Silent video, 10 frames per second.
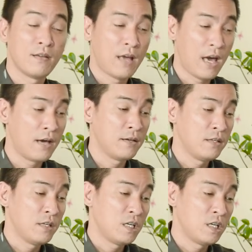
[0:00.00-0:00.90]
ha
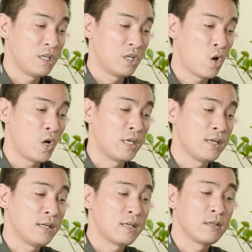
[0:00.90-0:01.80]
rồi
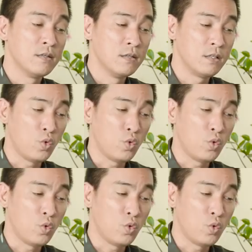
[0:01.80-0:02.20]
người